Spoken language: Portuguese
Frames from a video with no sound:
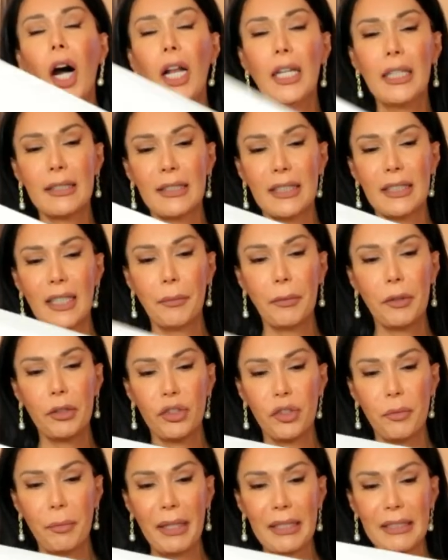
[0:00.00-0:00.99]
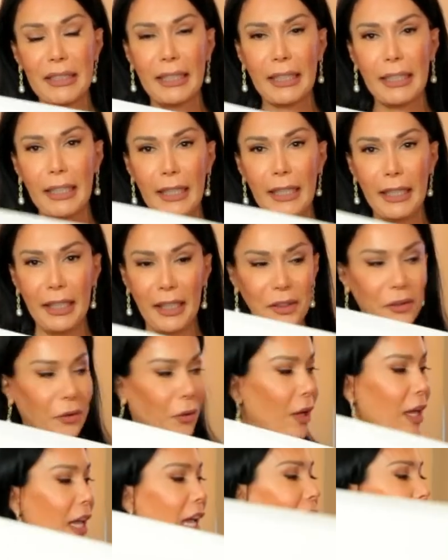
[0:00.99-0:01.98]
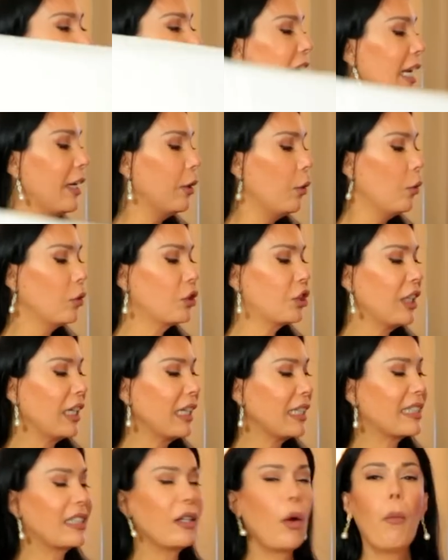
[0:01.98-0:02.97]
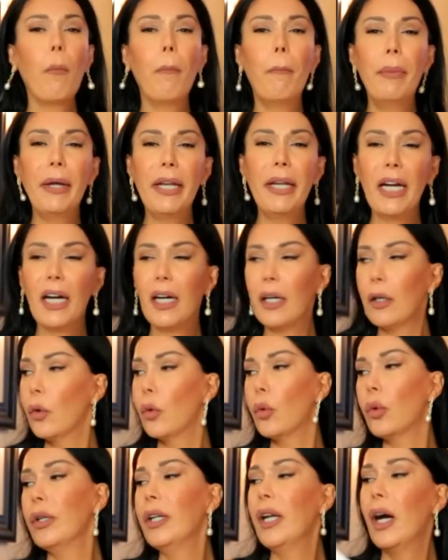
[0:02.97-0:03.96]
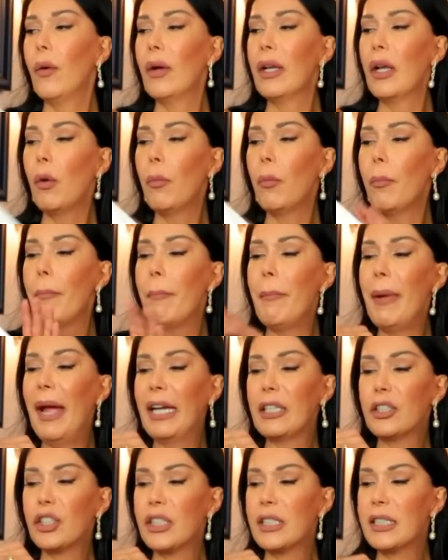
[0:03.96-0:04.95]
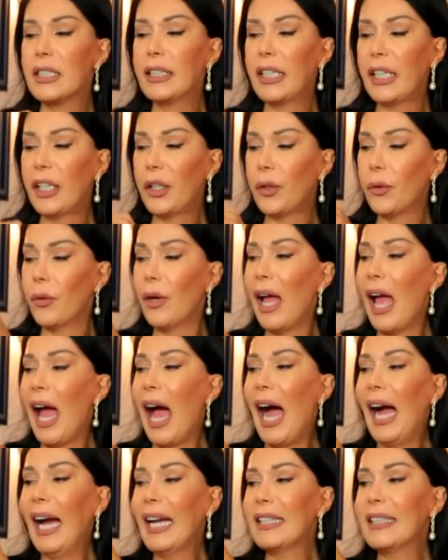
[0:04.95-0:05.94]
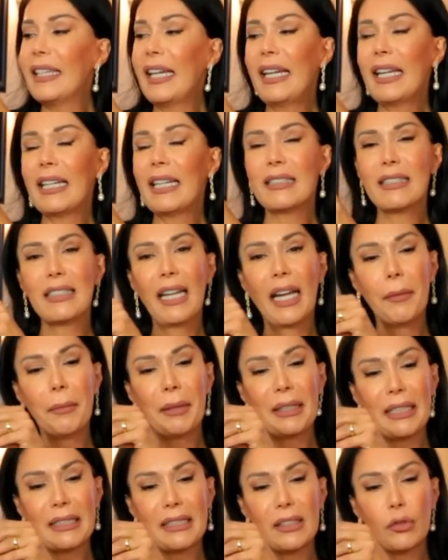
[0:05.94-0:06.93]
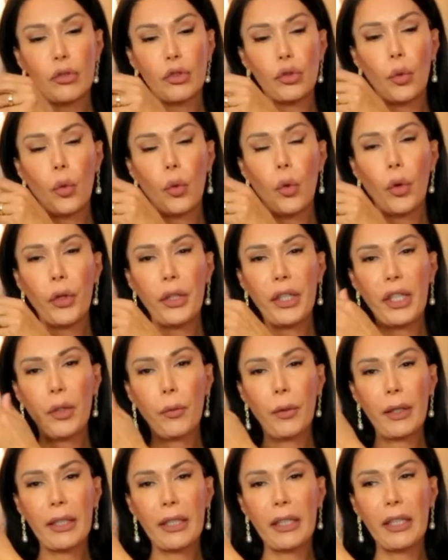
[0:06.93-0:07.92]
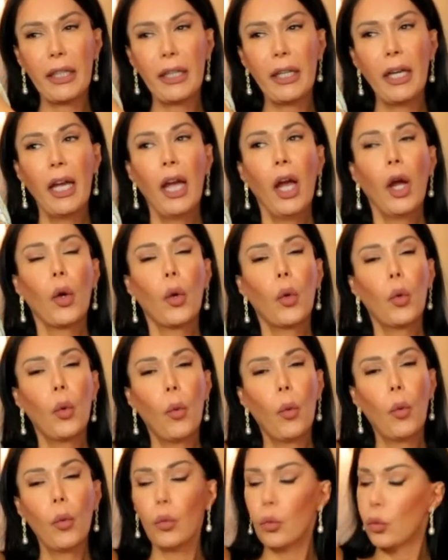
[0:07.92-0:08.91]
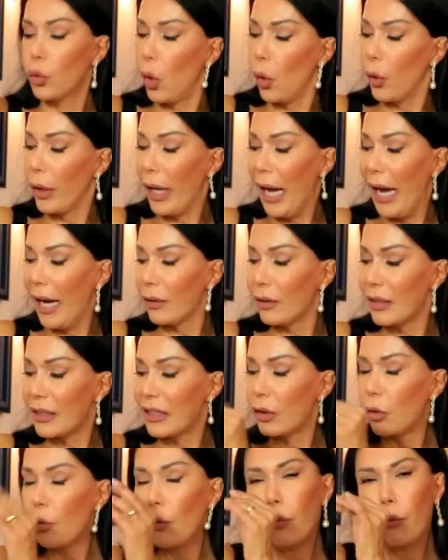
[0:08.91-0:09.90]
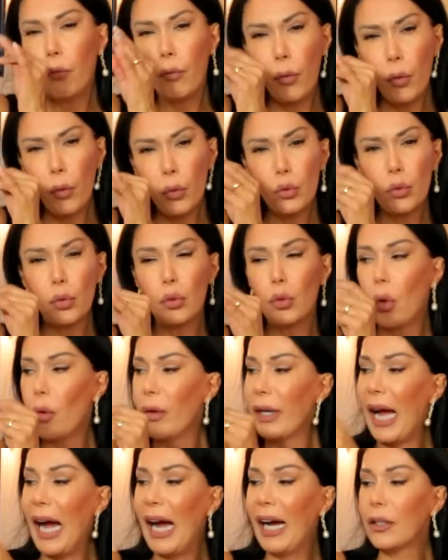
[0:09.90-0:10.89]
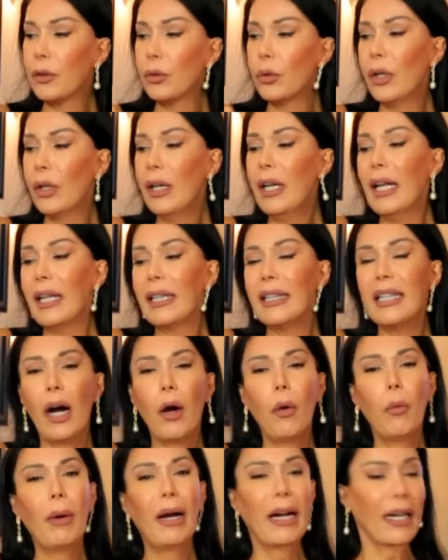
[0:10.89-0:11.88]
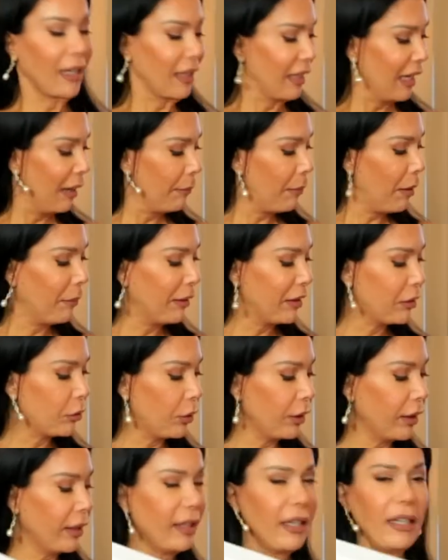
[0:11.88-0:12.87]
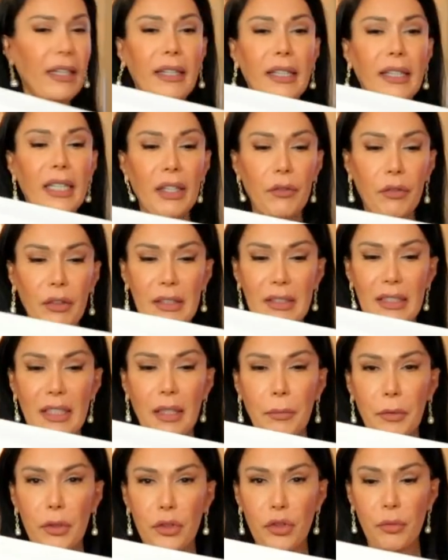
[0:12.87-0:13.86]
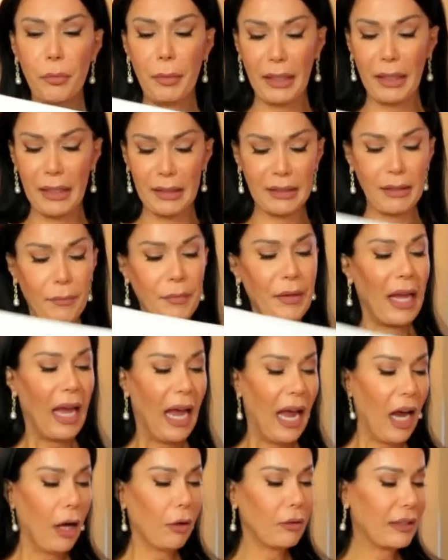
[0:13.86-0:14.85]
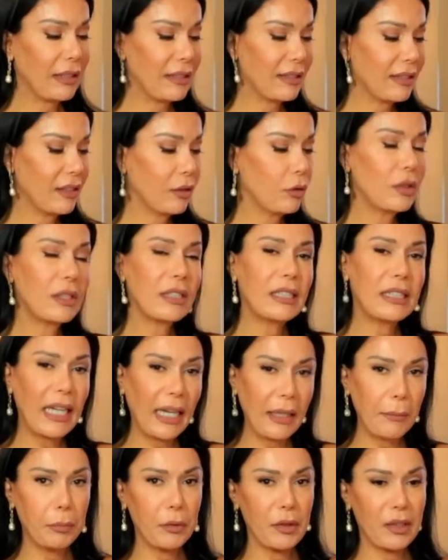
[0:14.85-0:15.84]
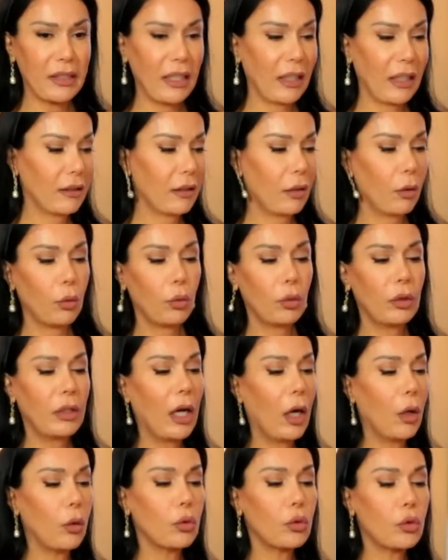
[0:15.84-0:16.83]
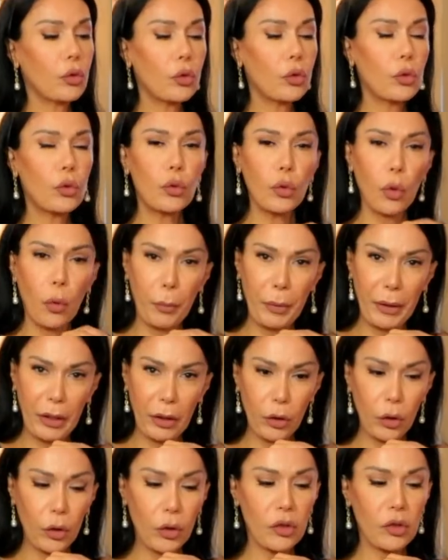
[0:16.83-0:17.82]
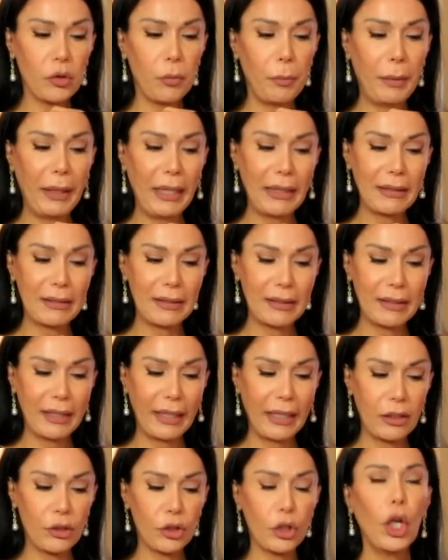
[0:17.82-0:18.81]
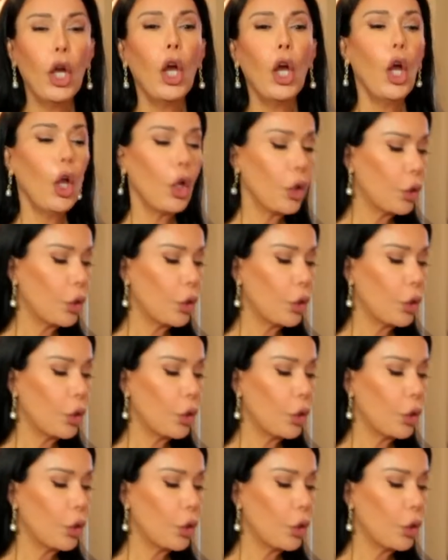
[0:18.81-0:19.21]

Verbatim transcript: Olha esse caminho de mesa que lindo. Ele não chega a ser um branco, não, ele é um begezinho. Aí tem essa imitação de um corinho aqui com dourado, assim, com fundo dourado, dá um acabamento incrível nesse caminho de mesa. É um tecido 100% algodão, super grosso, bem resistente.